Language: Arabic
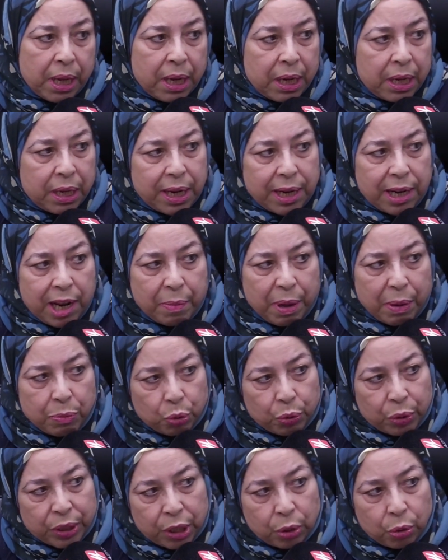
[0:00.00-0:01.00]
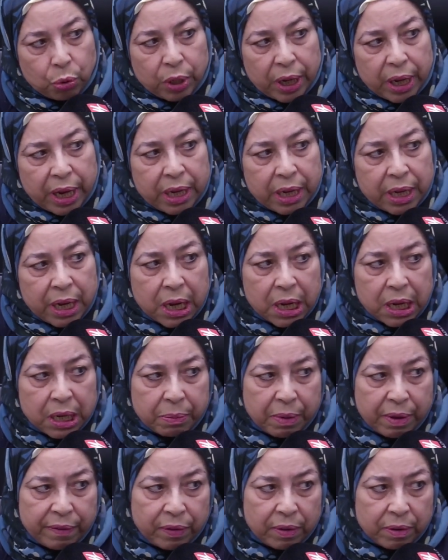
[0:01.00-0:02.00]
لأن الحمام شوية تيكون غالي اللي
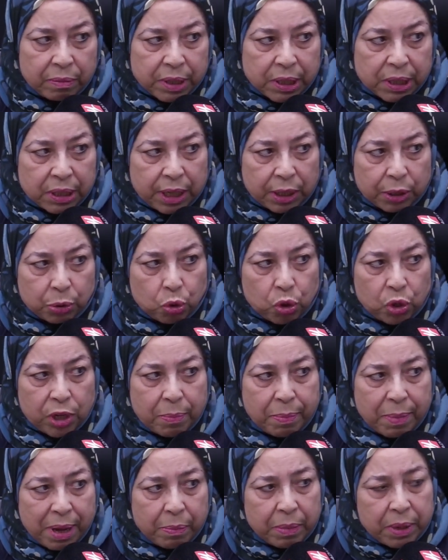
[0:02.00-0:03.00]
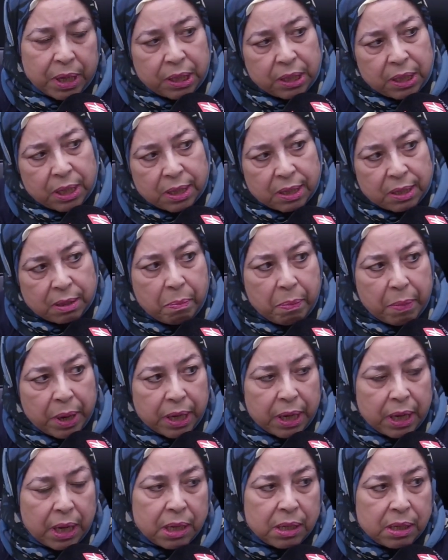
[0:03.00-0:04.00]
ما في استطاعتوش الحمام يدير السمان
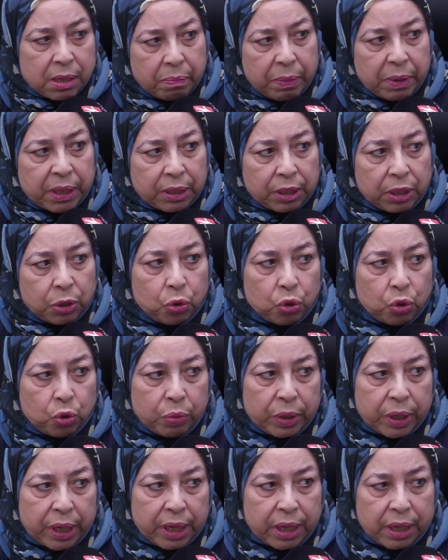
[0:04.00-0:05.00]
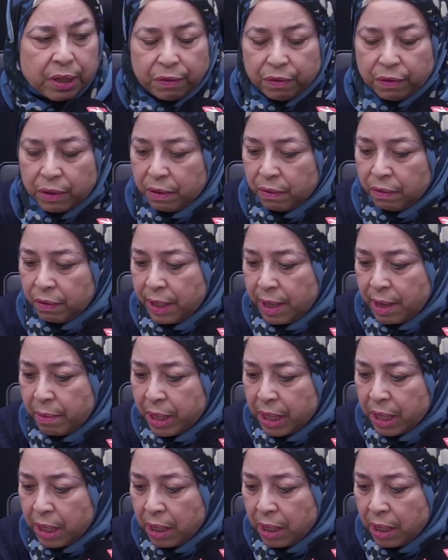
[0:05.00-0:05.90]
السمان تيكون شوية رخيص في الثمن